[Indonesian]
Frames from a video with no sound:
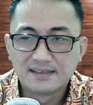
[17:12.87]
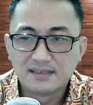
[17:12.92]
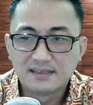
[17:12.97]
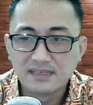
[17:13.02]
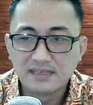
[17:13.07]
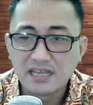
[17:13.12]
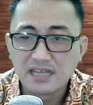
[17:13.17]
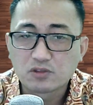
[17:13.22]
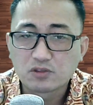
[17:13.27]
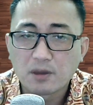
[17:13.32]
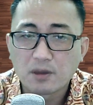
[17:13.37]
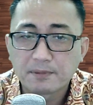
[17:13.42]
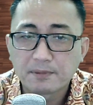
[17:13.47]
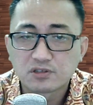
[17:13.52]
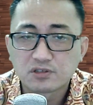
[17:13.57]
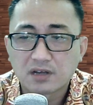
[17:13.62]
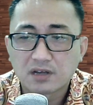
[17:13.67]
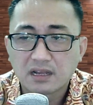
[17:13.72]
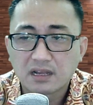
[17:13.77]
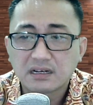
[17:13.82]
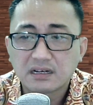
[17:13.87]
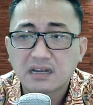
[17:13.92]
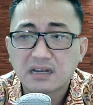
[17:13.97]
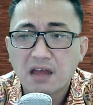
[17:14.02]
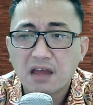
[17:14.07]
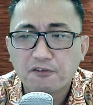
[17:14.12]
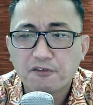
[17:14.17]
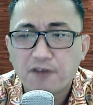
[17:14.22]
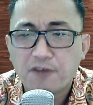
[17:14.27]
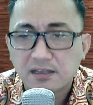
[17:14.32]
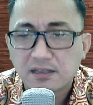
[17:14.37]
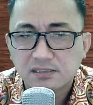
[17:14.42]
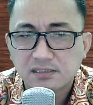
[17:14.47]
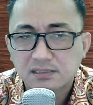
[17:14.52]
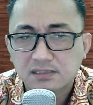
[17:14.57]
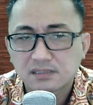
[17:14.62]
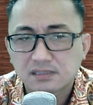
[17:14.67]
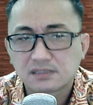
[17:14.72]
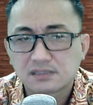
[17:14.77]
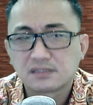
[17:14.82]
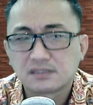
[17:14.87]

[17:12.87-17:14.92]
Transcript: Yaitu apa saudara? Nafas